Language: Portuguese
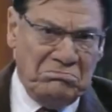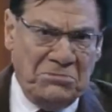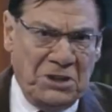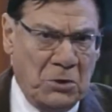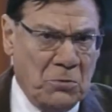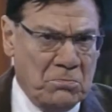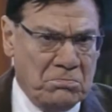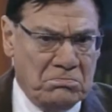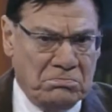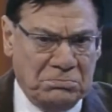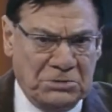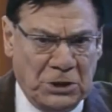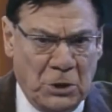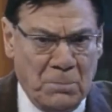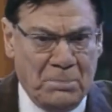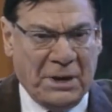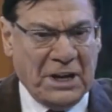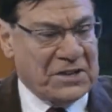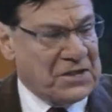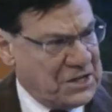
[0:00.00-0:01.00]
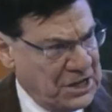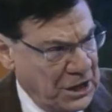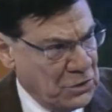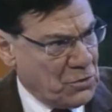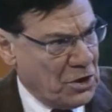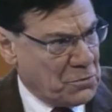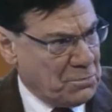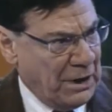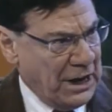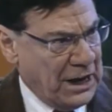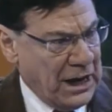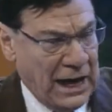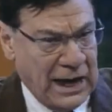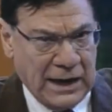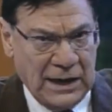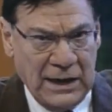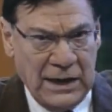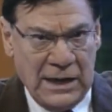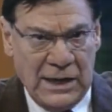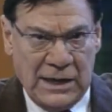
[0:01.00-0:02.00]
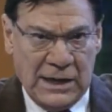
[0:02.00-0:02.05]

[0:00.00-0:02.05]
Não, não preciso explicar.